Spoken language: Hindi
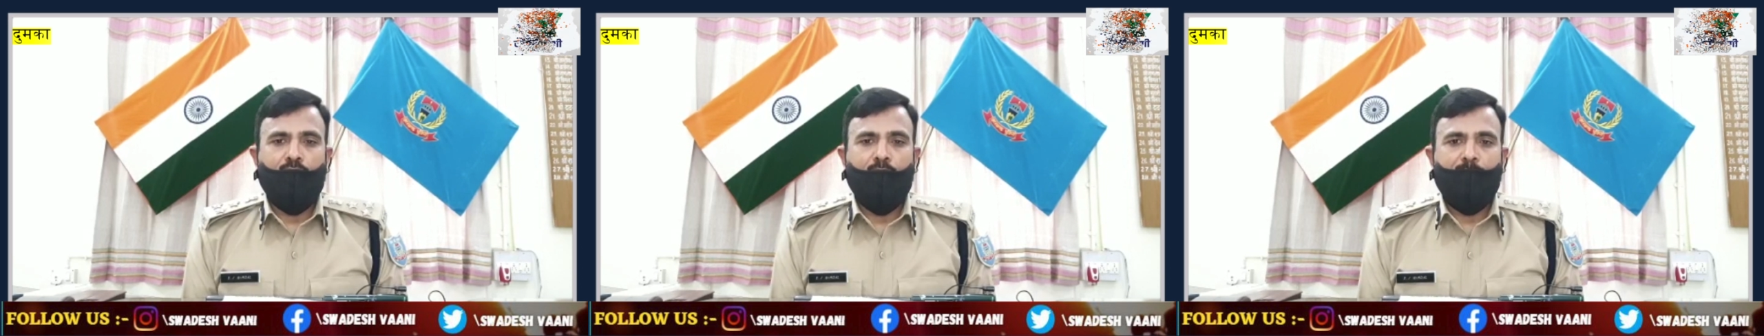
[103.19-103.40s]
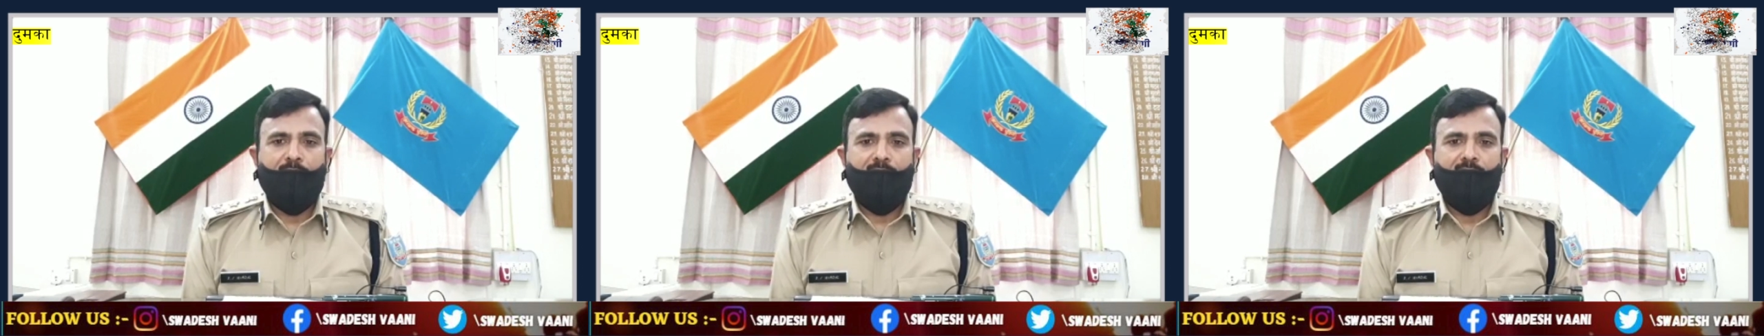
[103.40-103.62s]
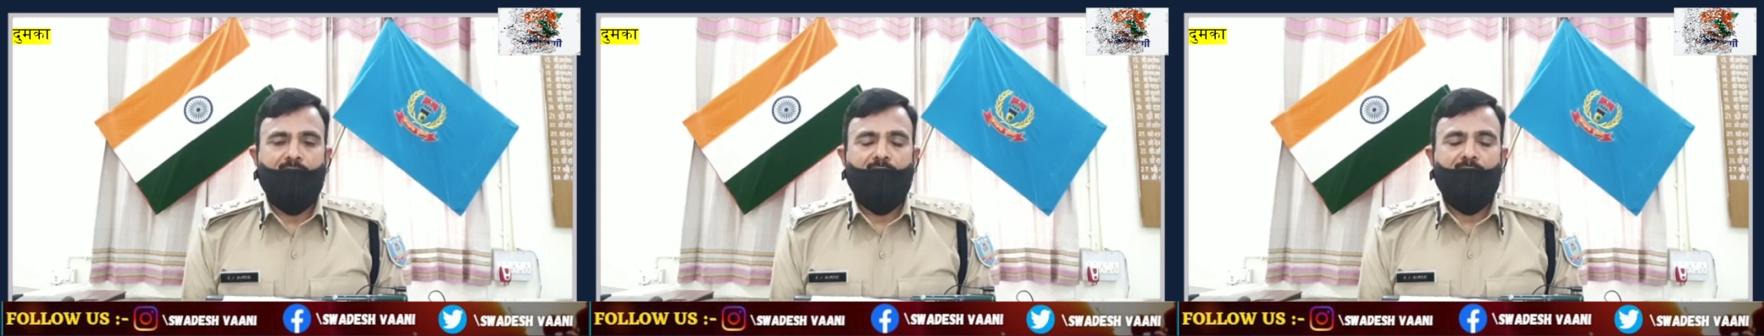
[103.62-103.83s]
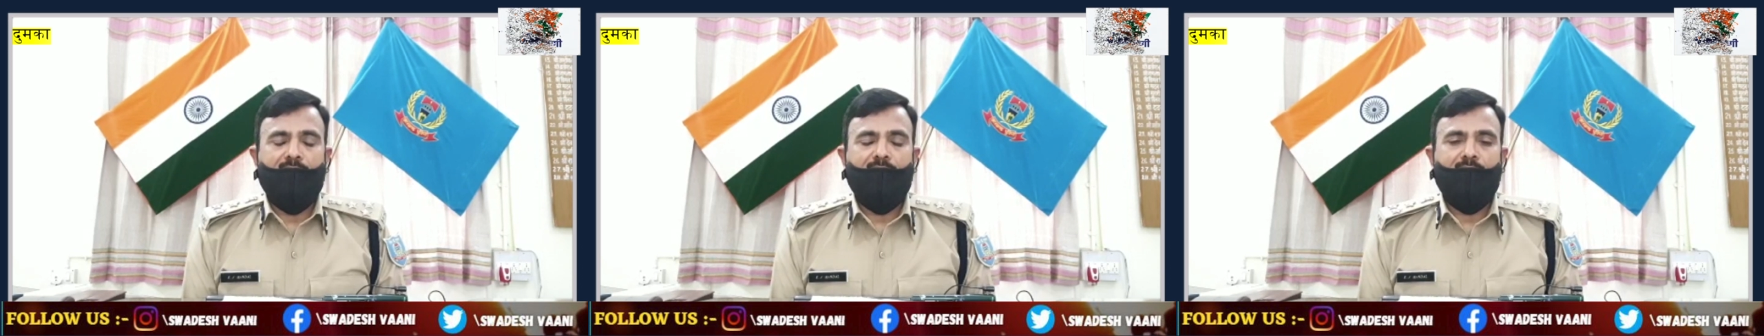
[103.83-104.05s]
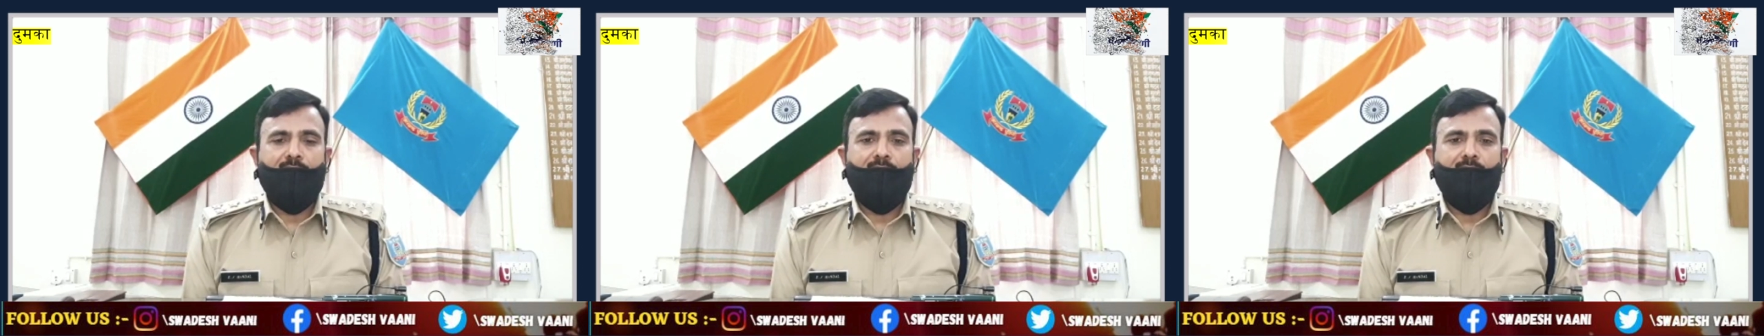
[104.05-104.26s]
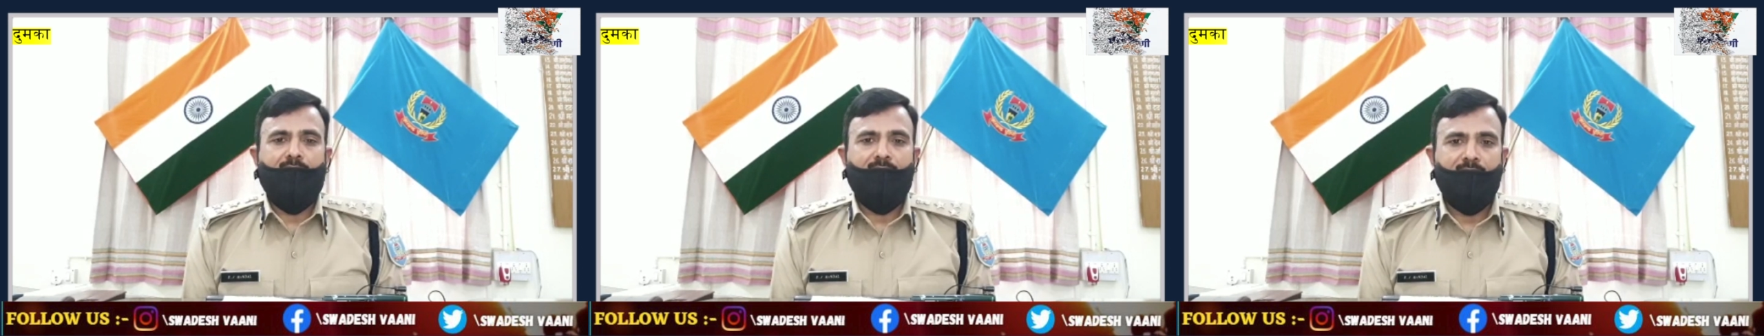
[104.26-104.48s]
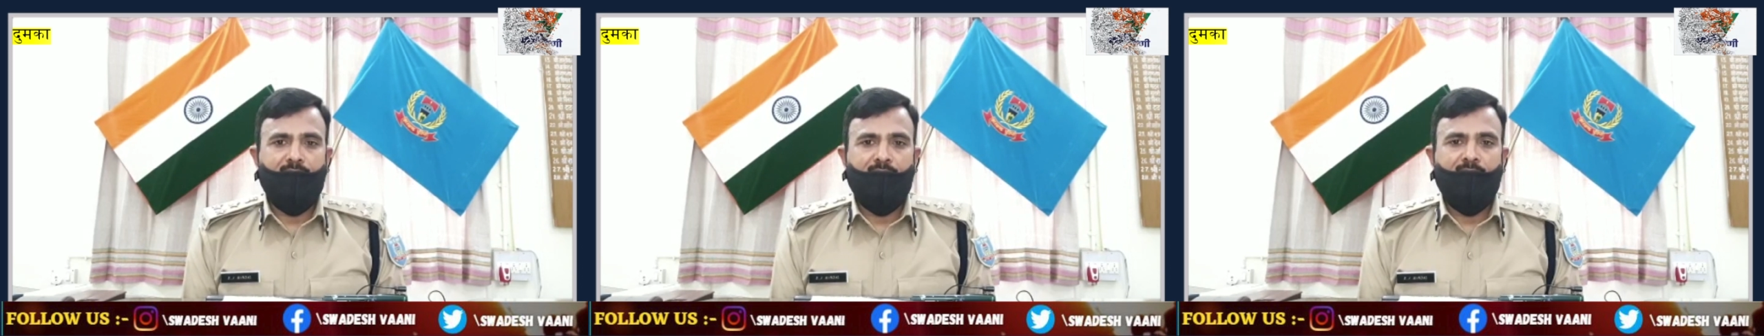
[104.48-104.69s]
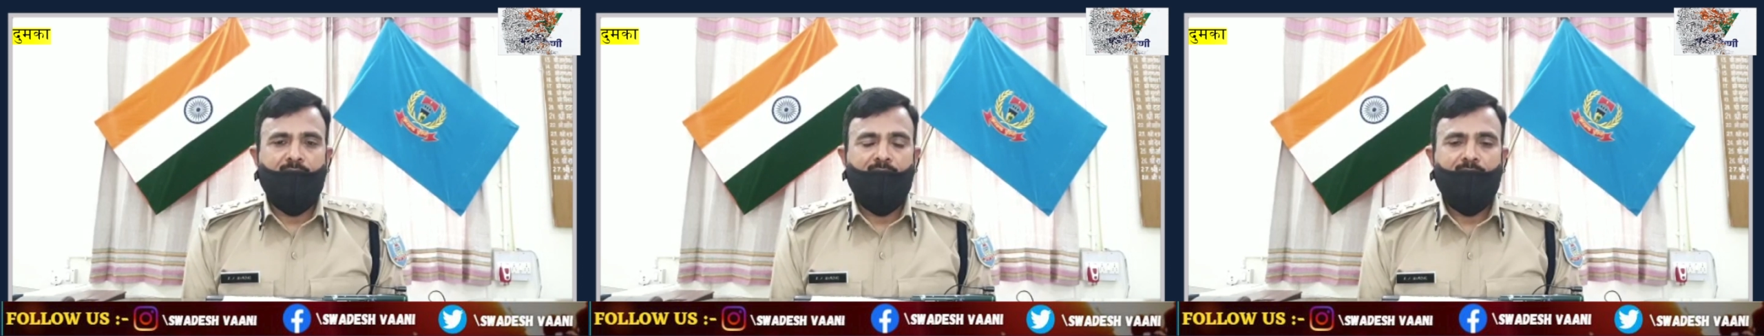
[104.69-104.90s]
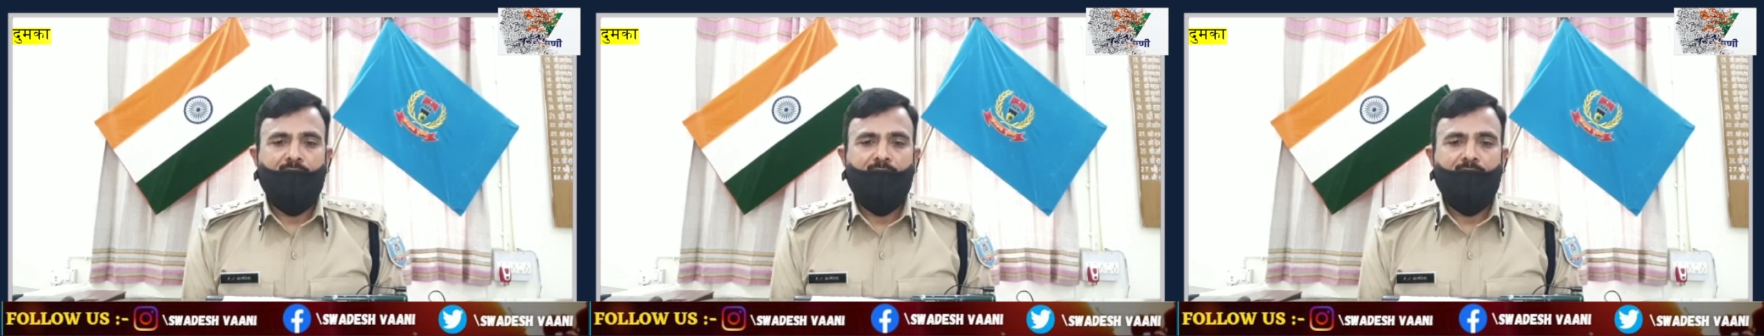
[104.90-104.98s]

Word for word: का प्रसिद्ध निषिद्ध है